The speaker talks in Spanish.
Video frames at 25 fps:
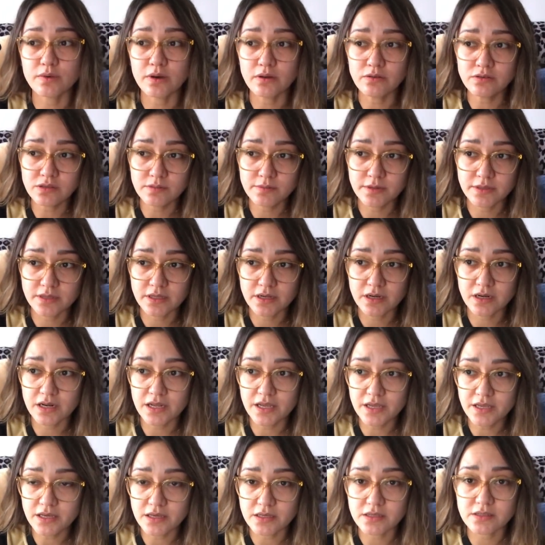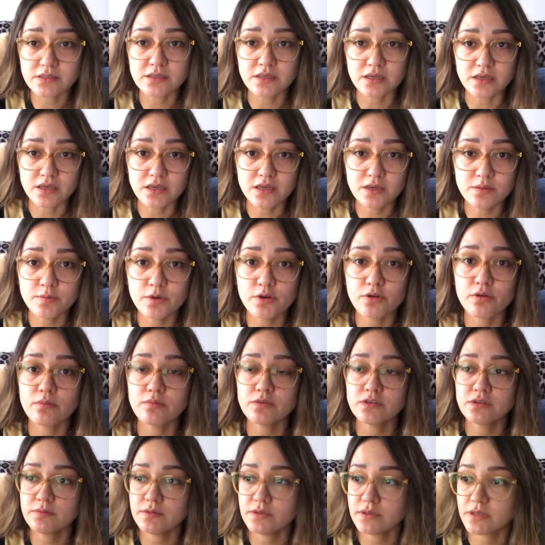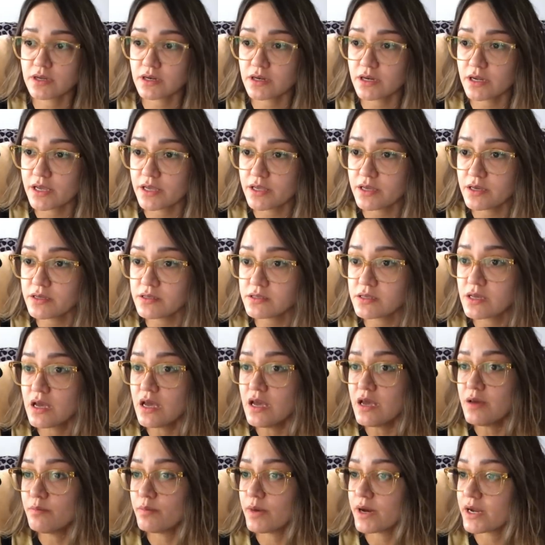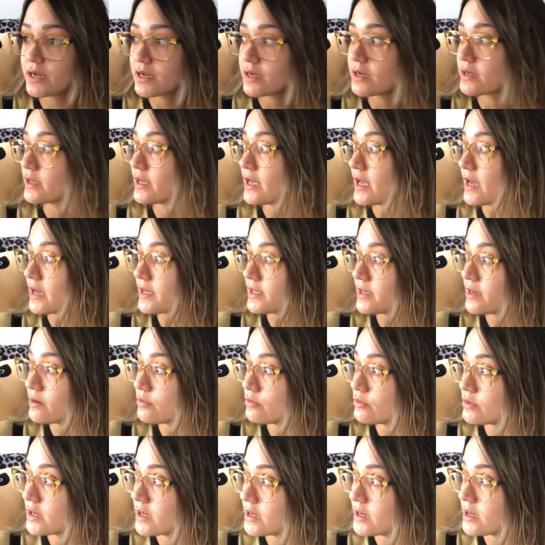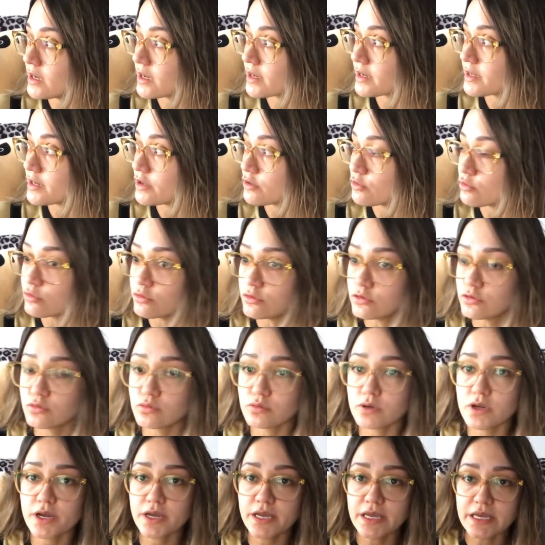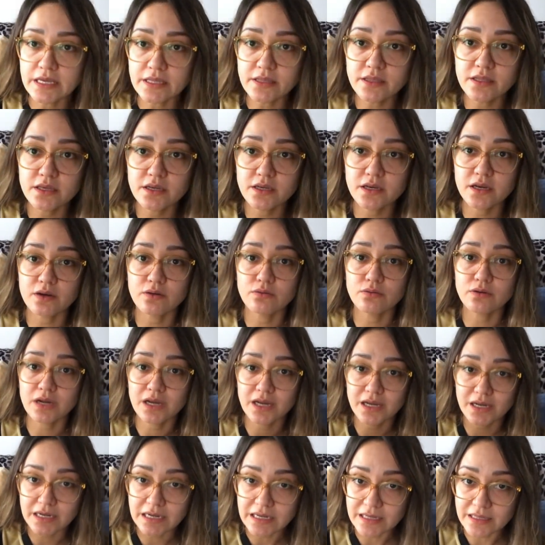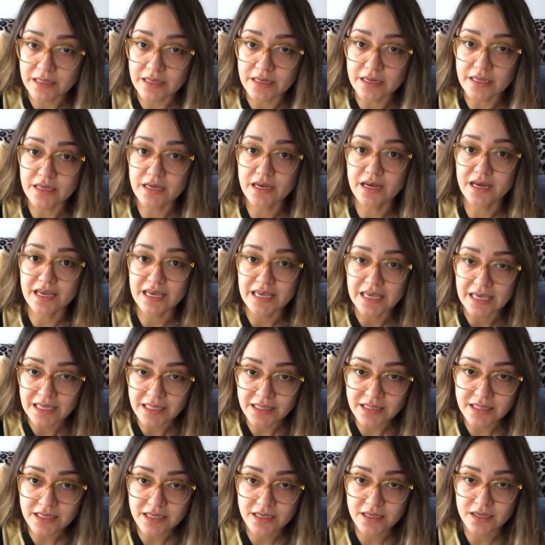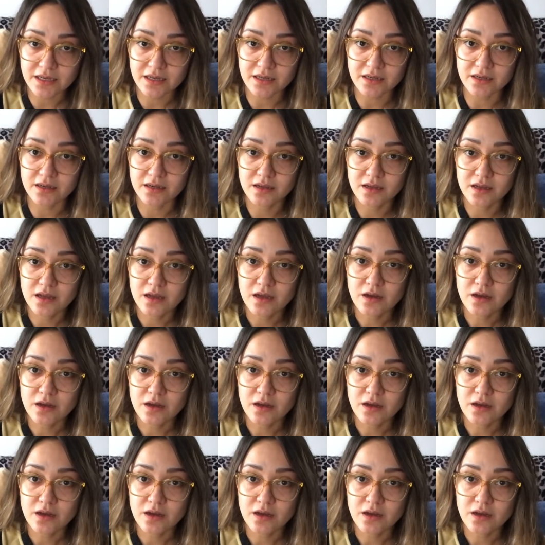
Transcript: Vamos a meter leyes, sí, pero vamos a meter leyes para que haya una agricultura ética, una ganadería ética,